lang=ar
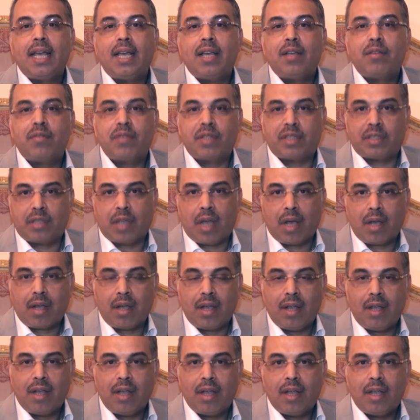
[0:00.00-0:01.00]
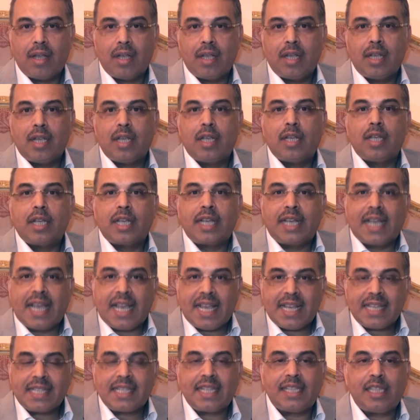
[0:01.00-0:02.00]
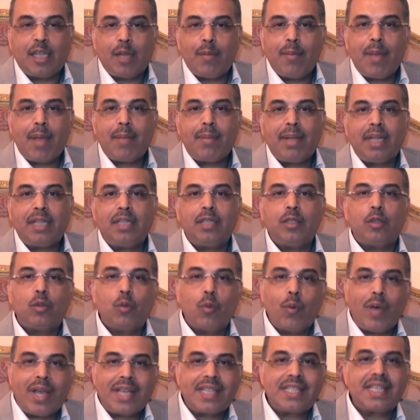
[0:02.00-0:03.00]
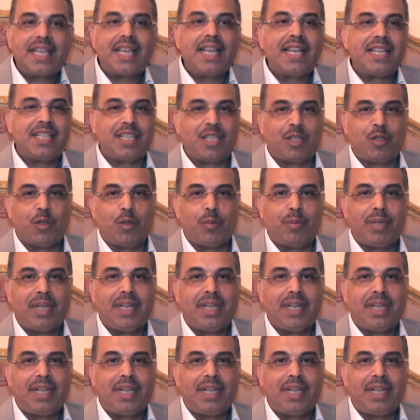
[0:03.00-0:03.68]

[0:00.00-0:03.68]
في الطاقة جائزة تماما توازي جائزة نوبل